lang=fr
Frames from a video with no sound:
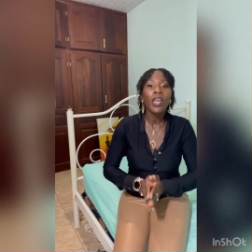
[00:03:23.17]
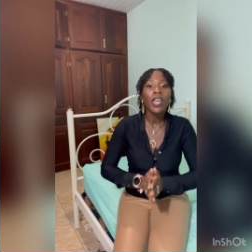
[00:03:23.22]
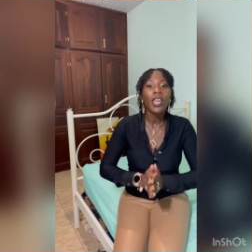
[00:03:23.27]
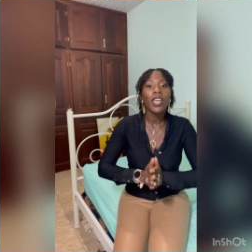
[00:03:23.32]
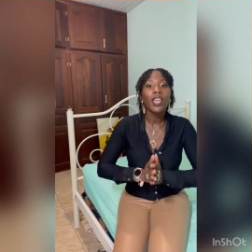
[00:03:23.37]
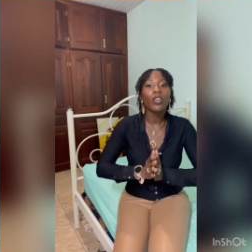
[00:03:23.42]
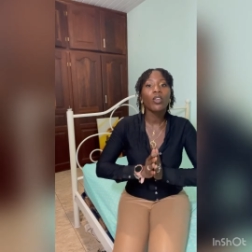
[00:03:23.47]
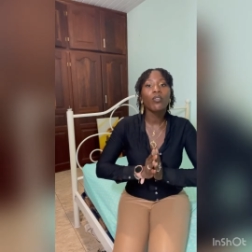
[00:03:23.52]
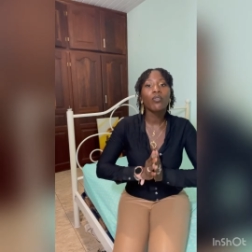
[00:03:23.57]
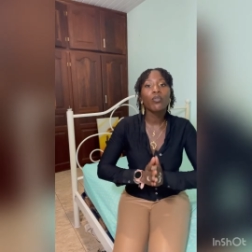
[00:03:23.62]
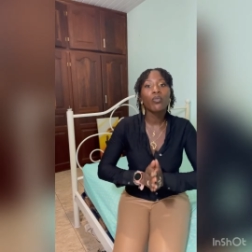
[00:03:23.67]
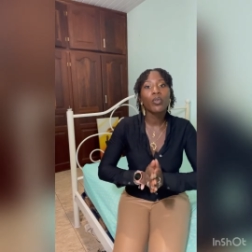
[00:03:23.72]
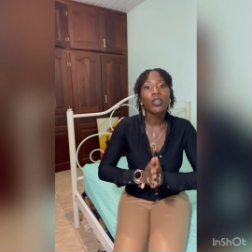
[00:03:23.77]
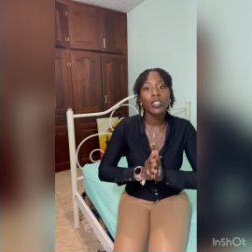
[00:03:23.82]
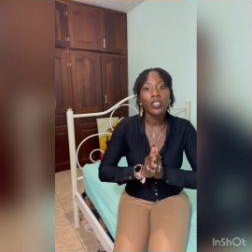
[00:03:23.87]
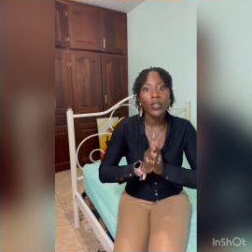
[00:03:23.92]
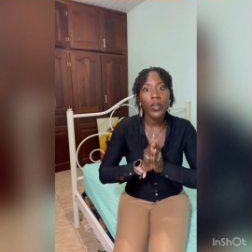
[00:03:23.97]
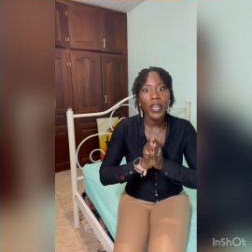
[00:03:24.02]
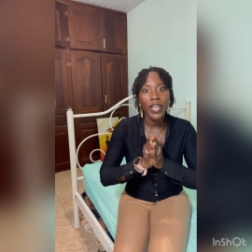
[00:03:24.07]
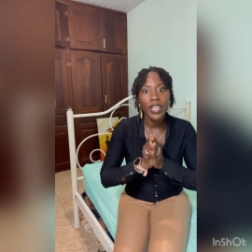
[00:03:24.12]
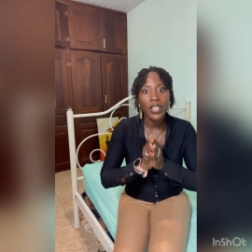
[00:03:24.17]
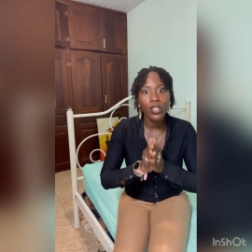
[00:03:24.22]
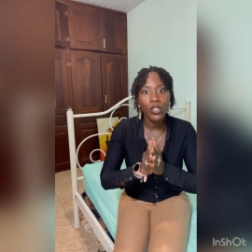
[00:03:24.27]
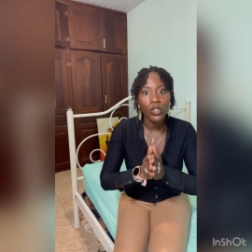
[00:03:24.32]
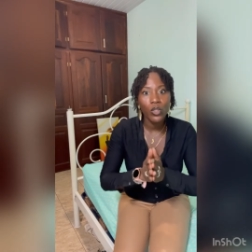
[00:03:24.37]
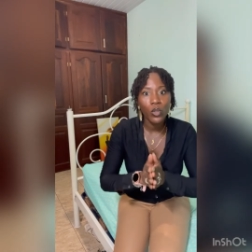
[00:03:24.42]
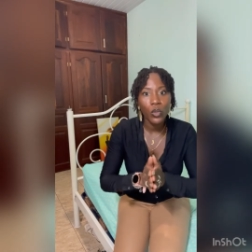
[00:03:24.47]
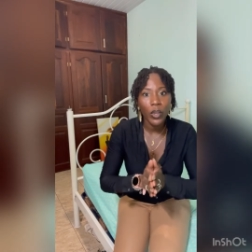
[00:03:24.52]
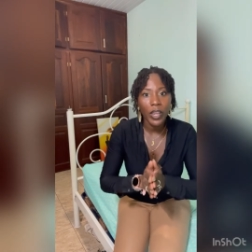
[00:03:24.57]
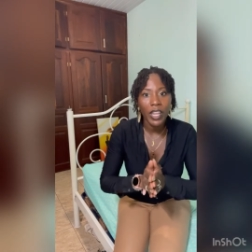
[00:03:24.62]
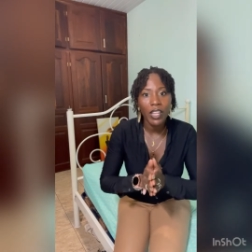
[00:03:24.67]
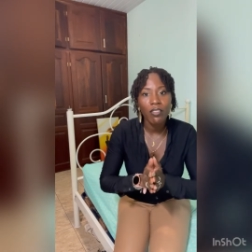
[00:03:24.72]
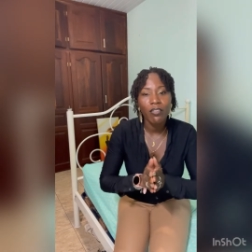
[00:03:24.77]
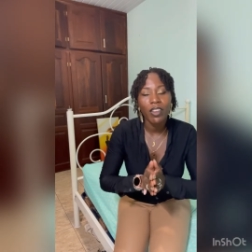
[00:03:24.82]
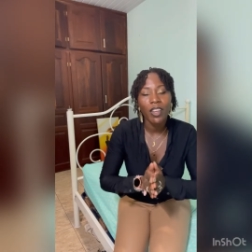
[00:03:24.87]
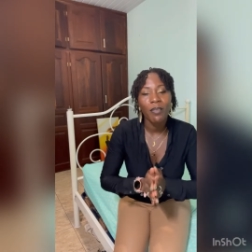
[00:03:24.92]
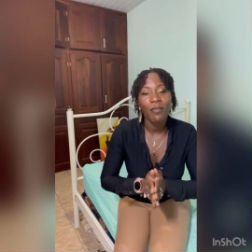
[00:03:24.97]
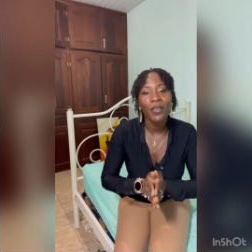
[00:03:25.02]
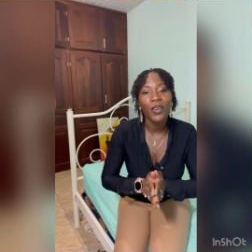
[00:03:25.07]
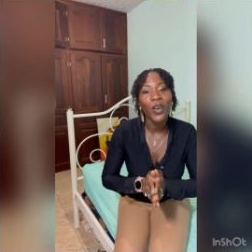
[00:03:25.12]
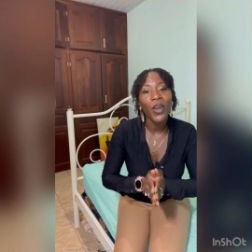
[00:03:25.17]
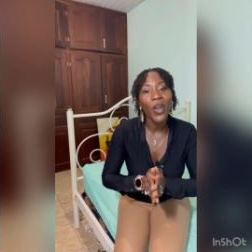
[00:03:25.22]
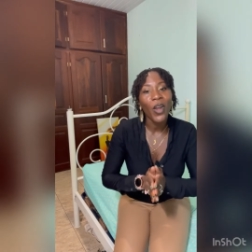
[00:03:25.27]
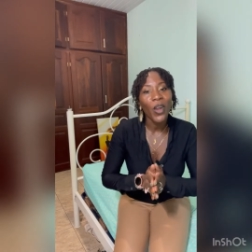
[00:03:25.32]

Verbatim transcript: et que vous soyez sereine vraiment